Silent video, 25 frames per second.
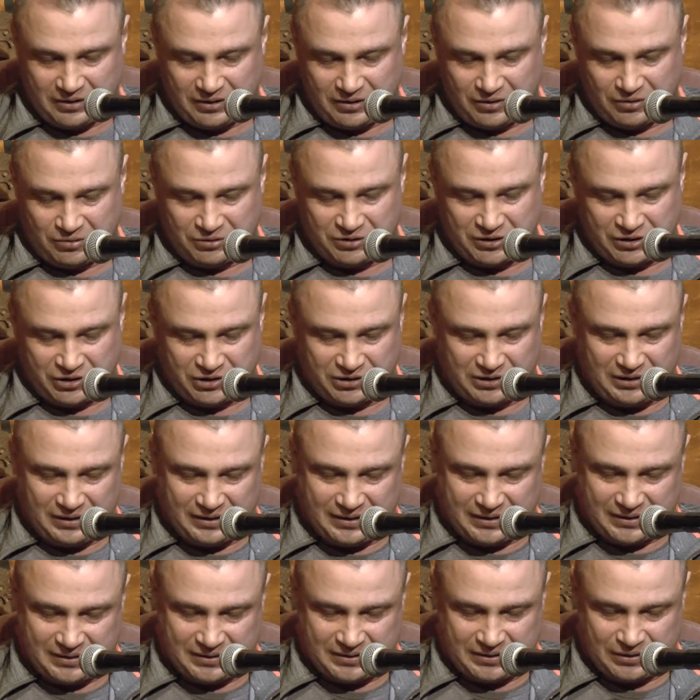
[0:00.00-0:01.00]
chociaż
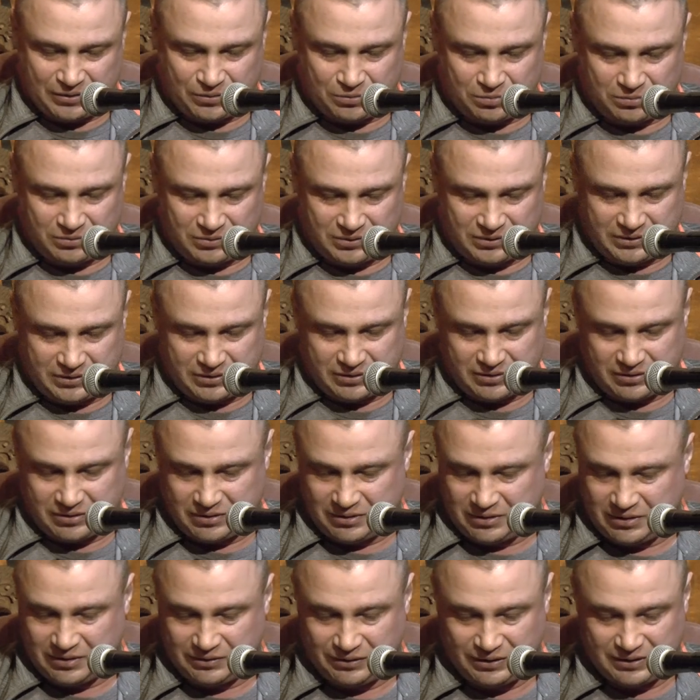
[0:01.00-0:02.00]
kilka sekund
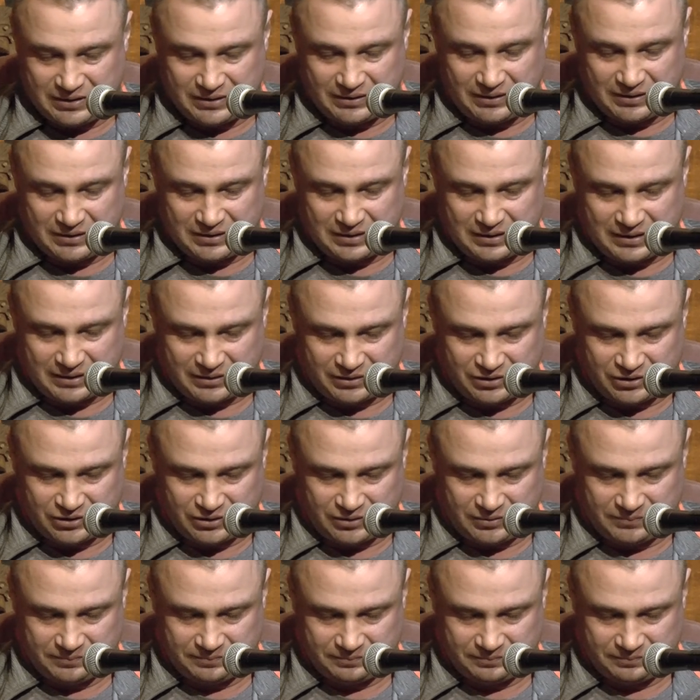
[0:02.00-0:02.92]
nic nie znaczy.